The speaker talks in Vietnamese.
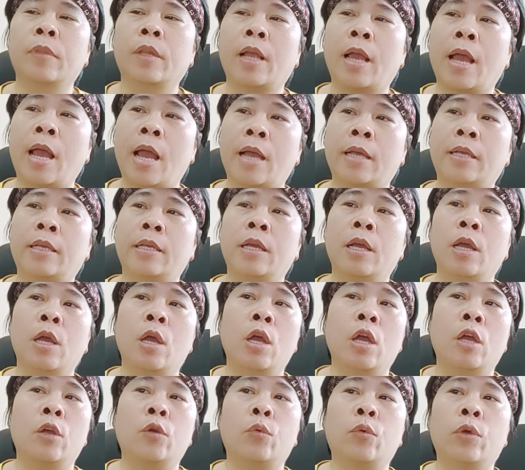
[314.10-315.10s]
2.
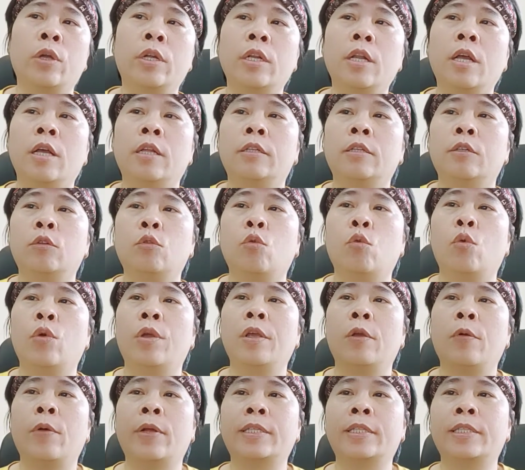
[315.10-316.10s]
Quyết định
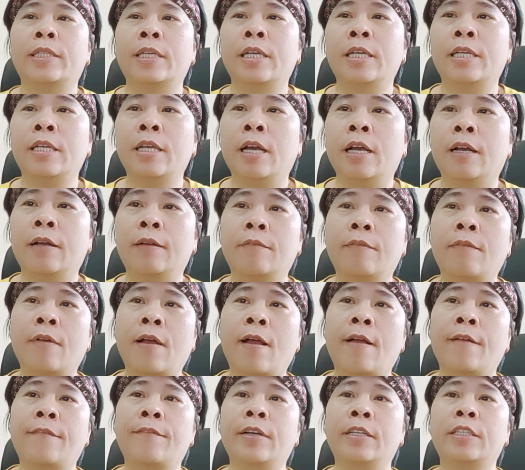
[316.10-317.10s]
quy hoạch xây dựng
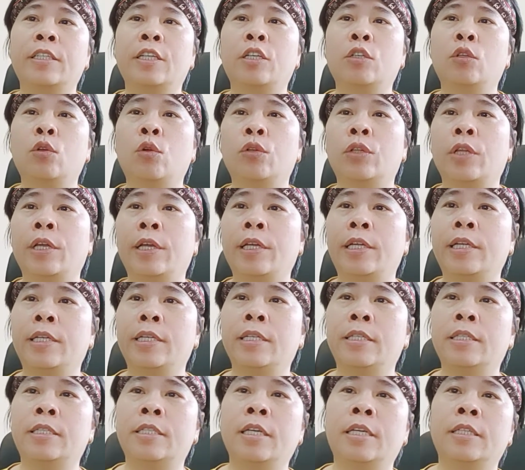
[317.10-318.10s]
và phát triển đô thị
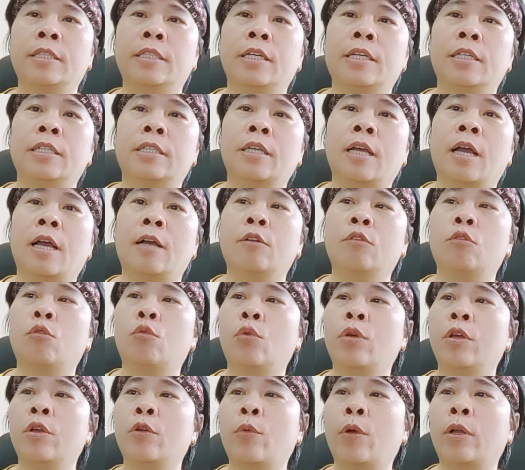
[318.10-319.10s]
trên cơ sở
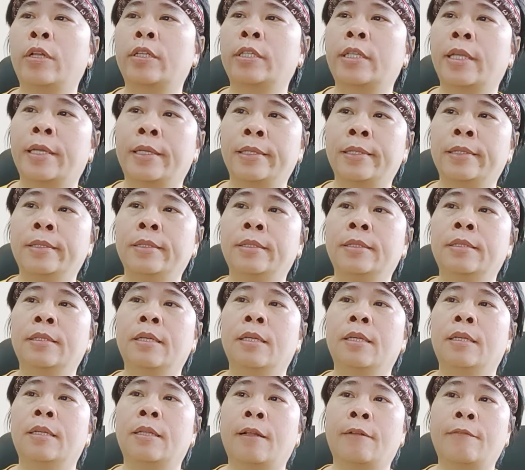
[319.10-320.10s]
quy hoạch của tỉnh,
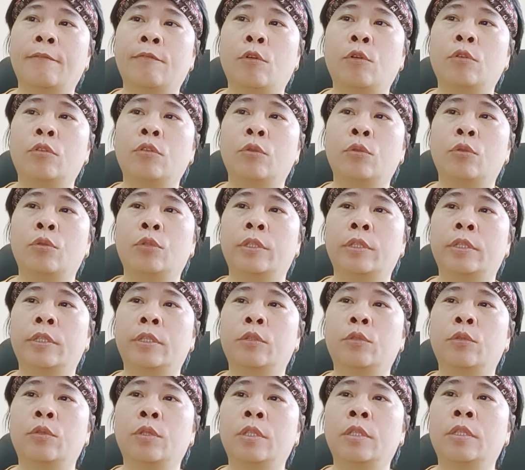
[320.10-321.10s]
thành phố trực thuộc
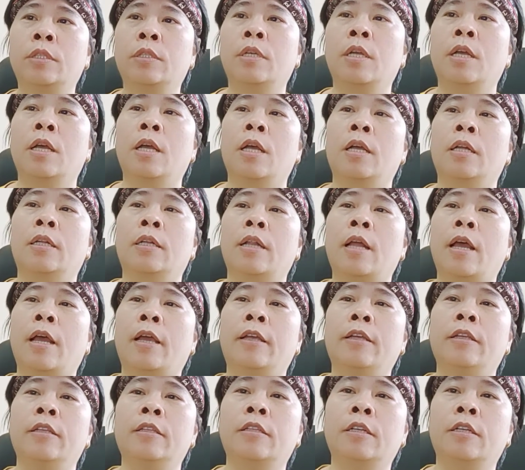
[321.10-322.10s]
Trung ương – để
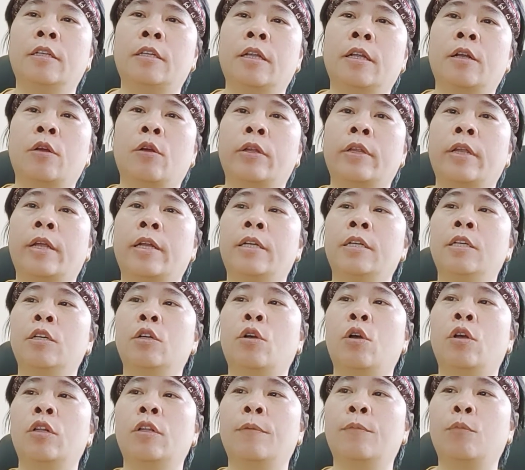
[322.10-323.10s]
trình cơ quan nhà nước có
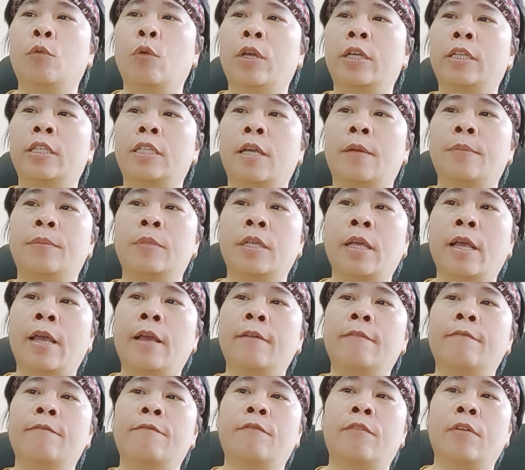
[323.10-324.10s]
thẩm quyền xem
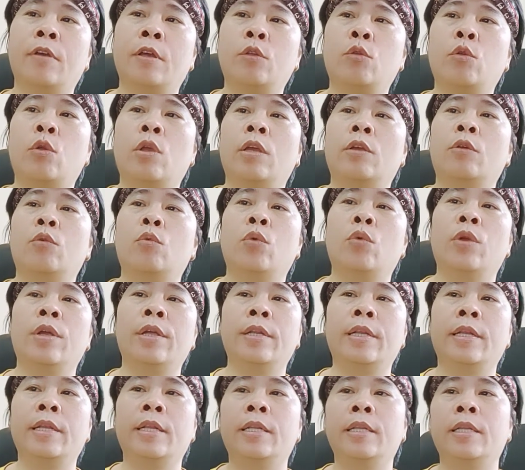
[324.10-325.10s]
xét, phê duyệt,
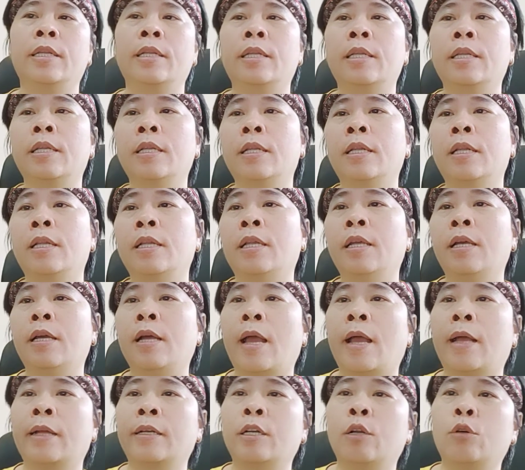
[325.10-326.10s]
quyết định dự
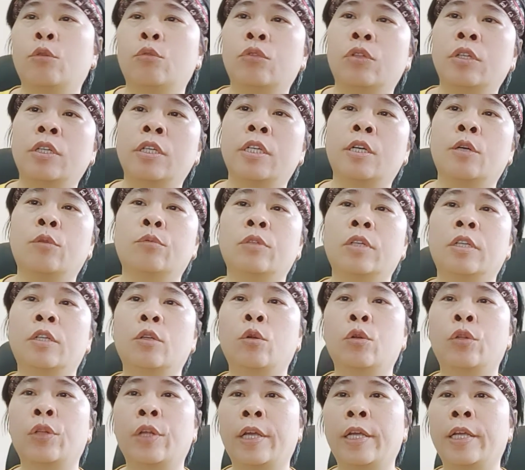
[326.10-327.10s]
án đầu tư công trình
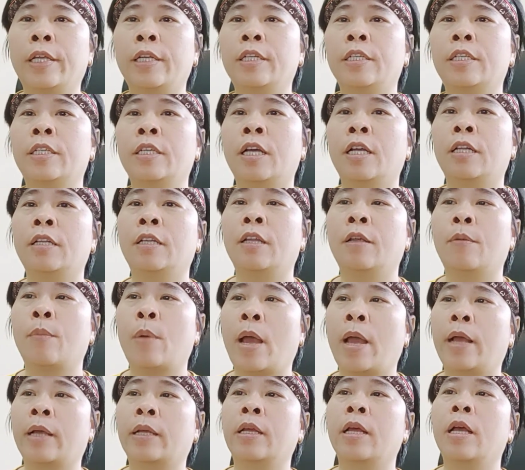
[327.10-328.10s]
đô thị trên địa
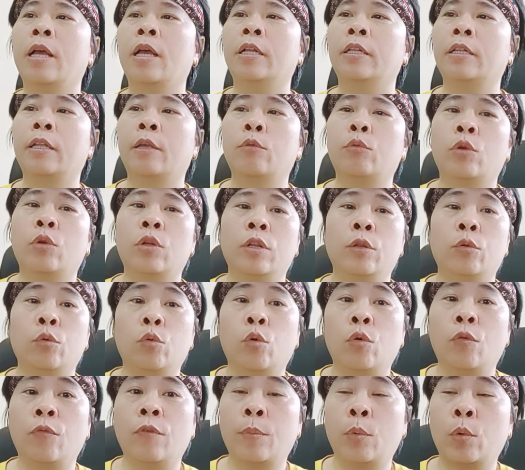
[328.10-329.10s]
bàn theo quy định
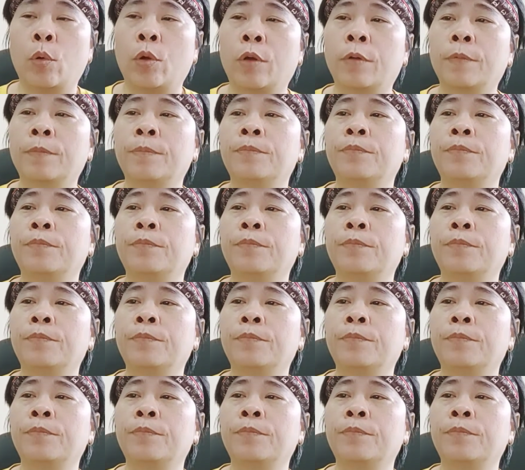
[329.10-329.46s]
của pháp luật.